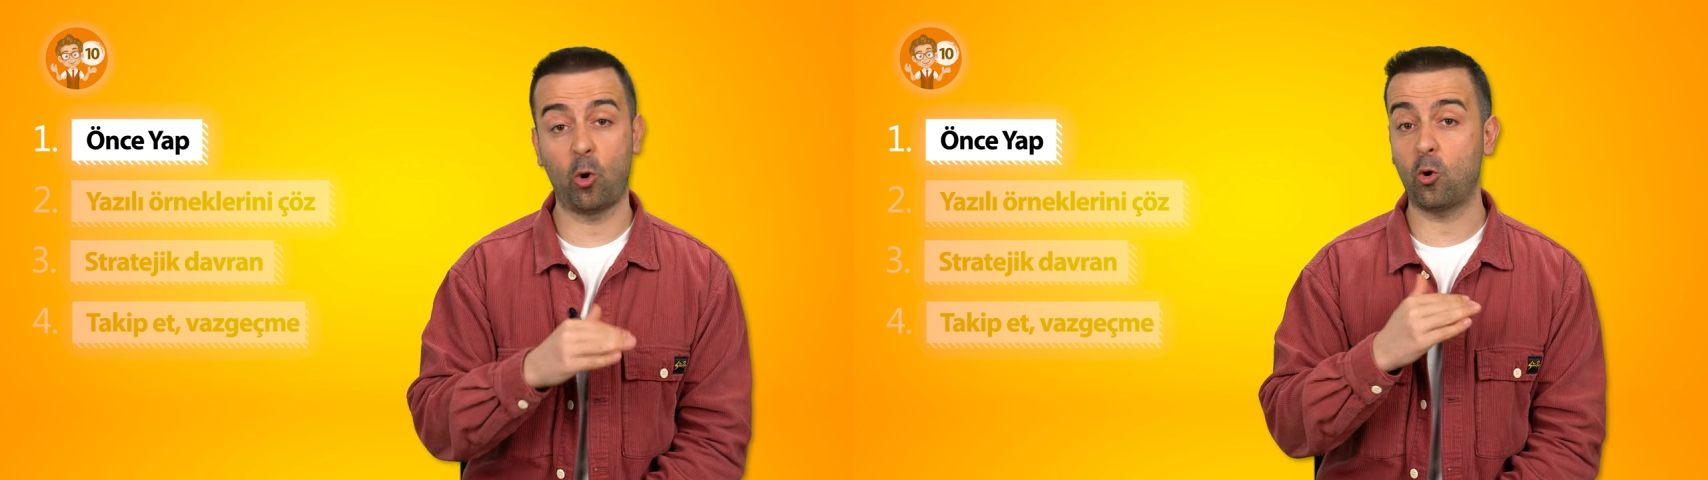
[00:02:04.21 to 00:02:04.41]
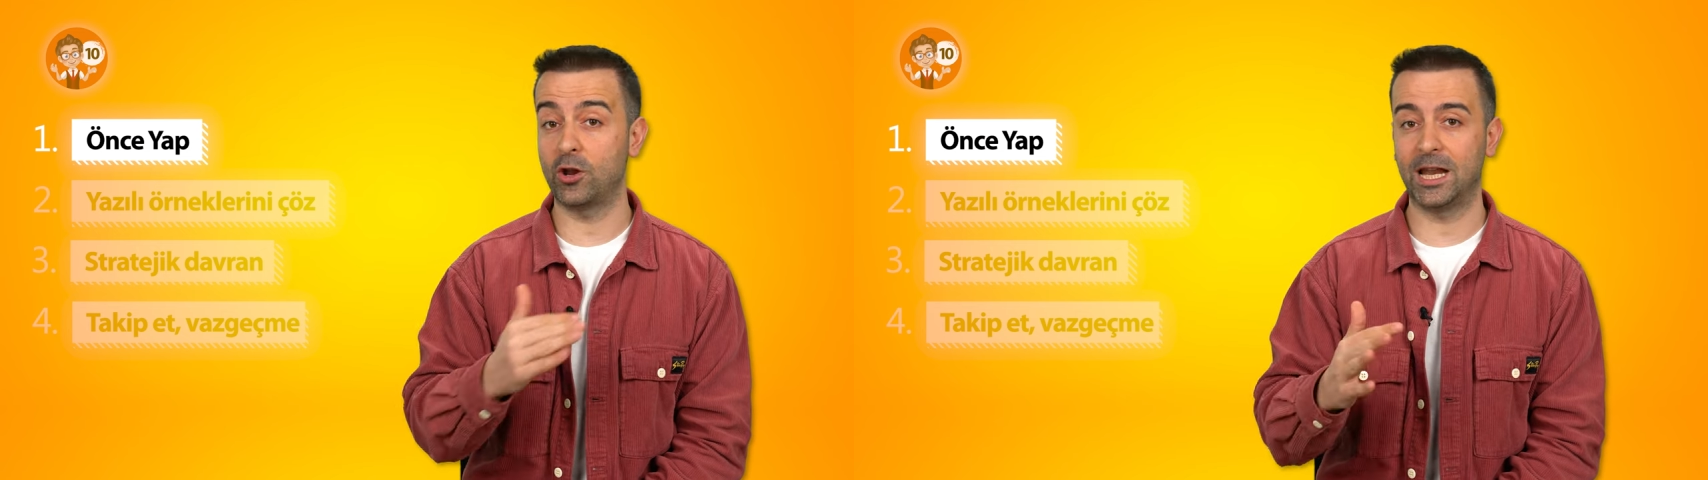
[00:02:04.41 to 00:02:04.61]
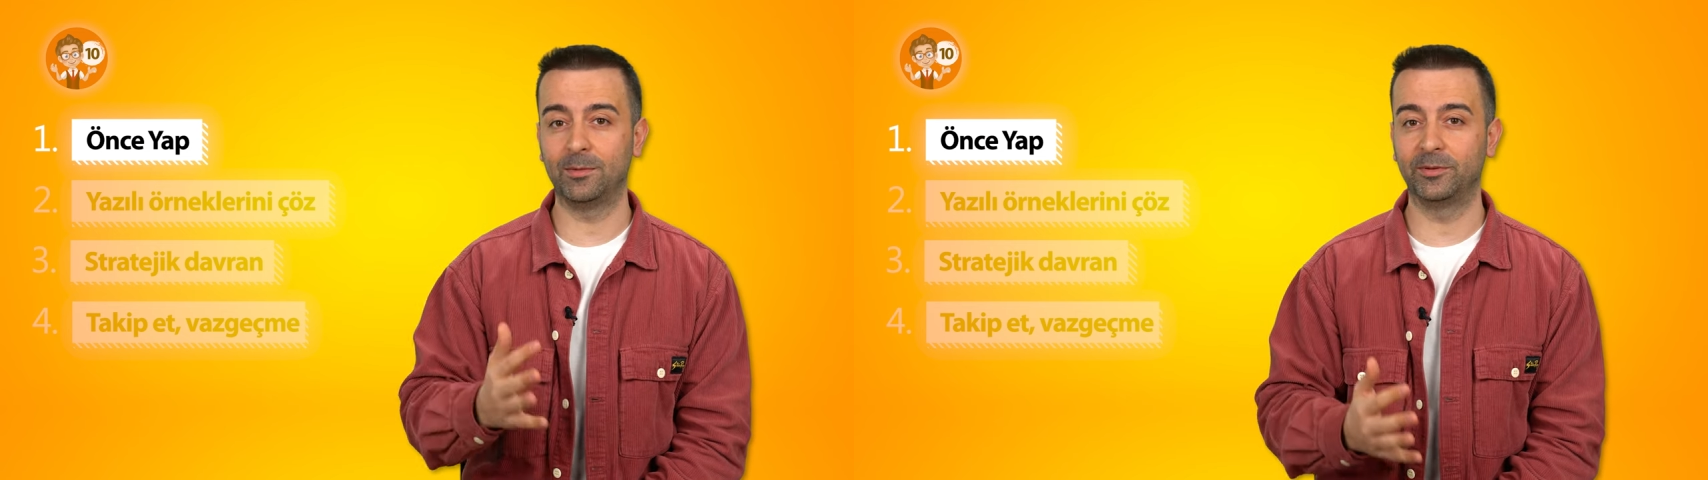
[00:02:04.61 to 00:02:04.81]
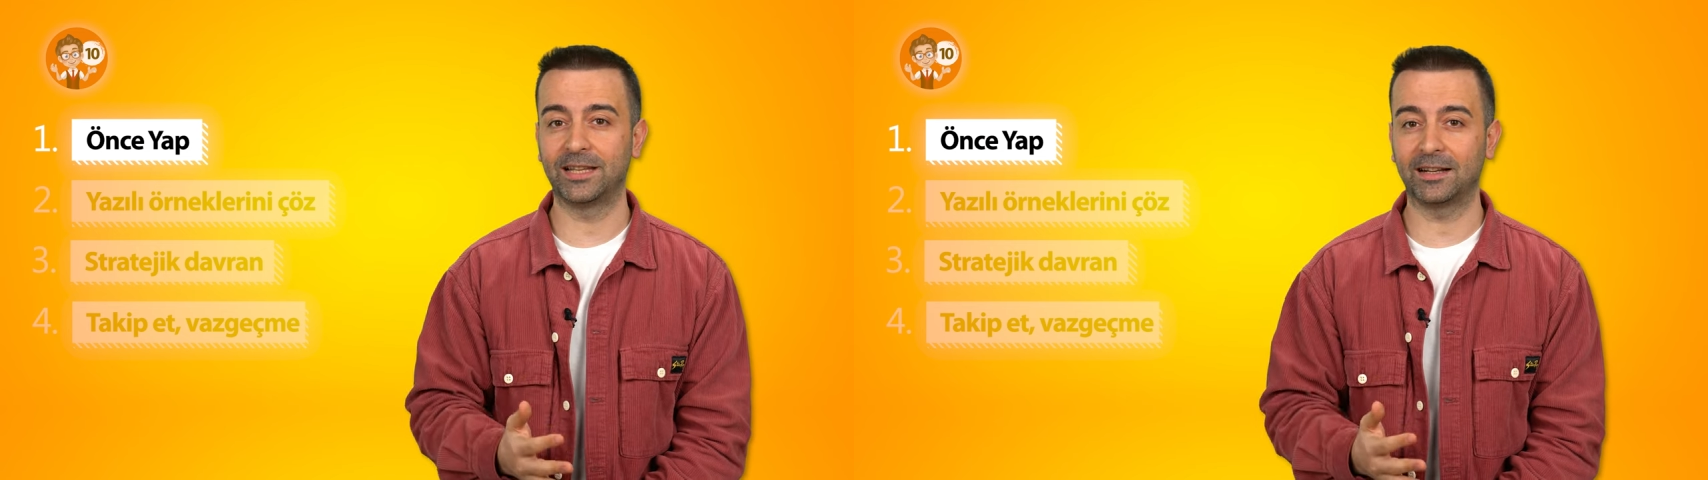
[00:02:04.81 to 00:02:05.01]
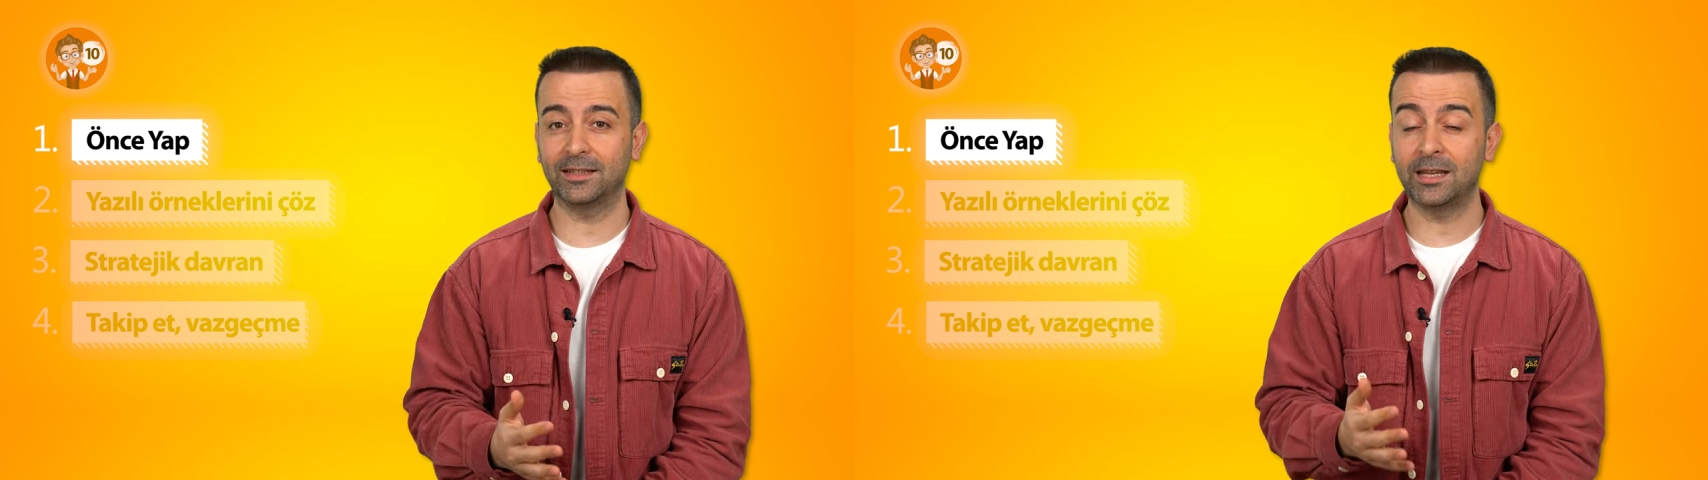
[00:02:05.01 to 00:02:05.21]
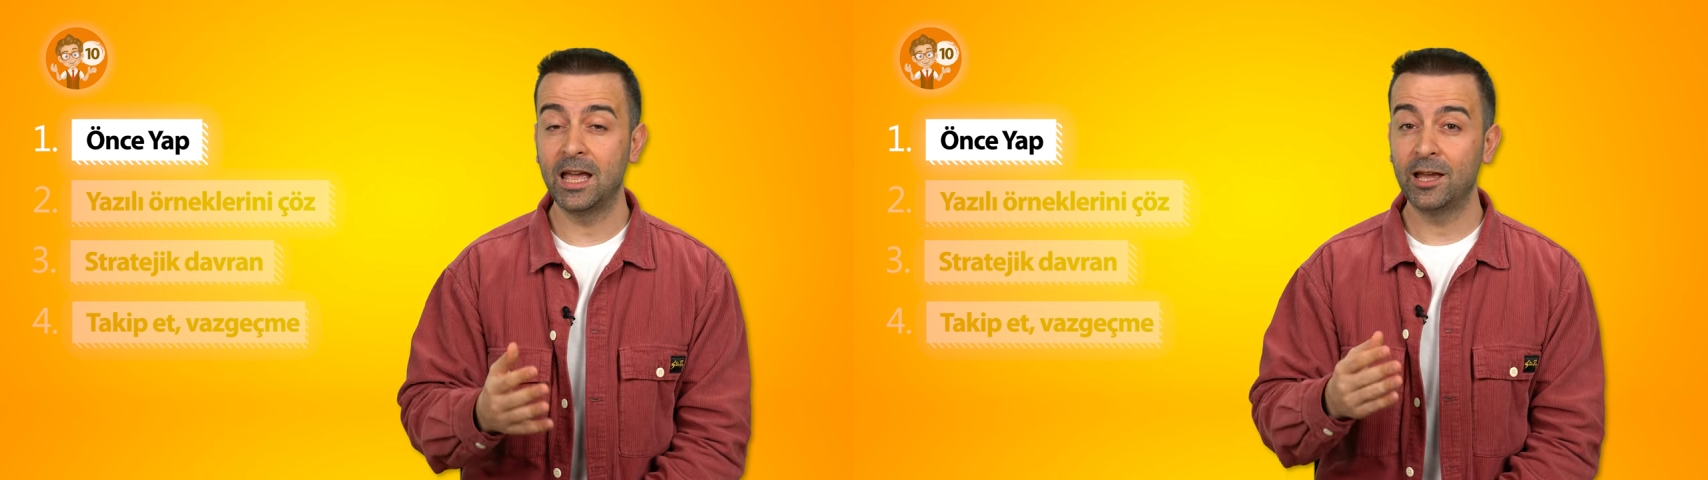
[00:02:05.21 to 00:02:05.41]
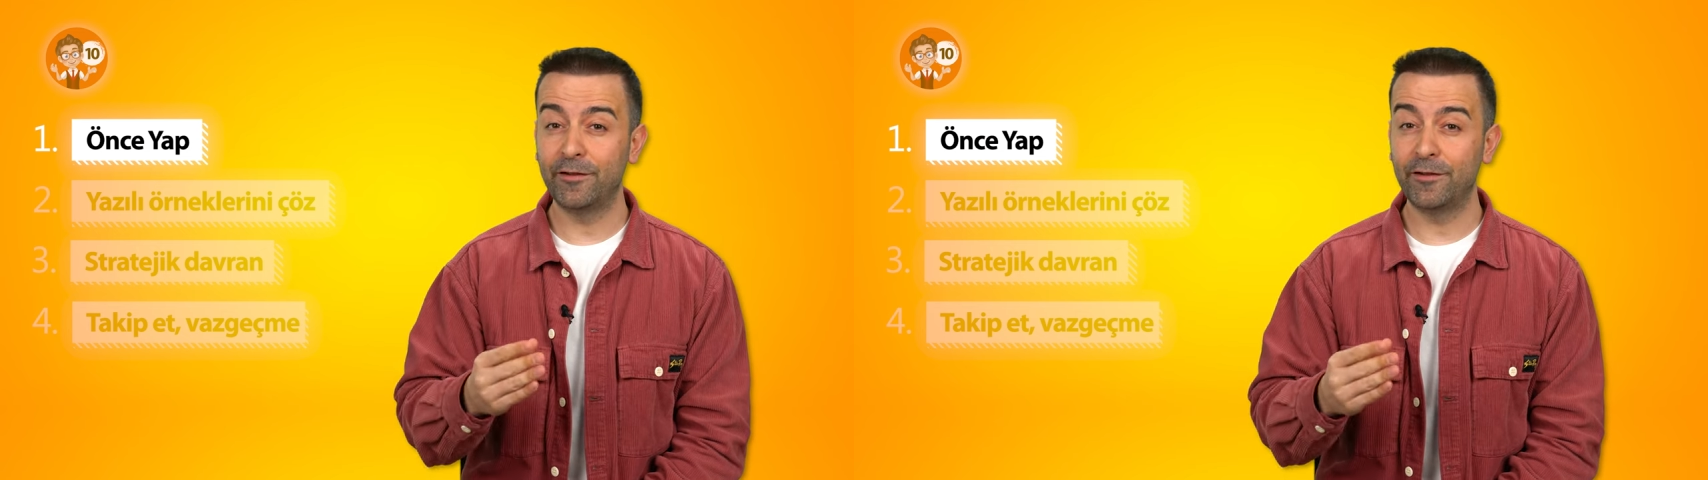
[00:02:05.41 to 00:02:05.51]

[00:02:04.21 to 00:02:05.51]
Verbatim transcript: çok önemli bir taktik